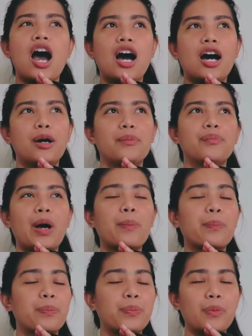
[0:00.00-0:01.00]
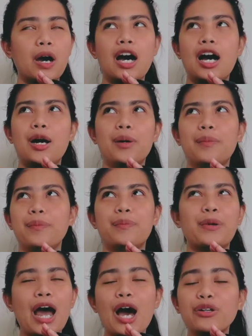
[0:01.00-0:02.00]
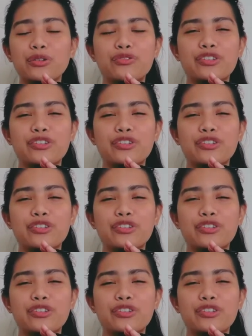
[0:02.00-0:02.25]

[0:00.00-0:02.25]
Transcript: um, um, proud of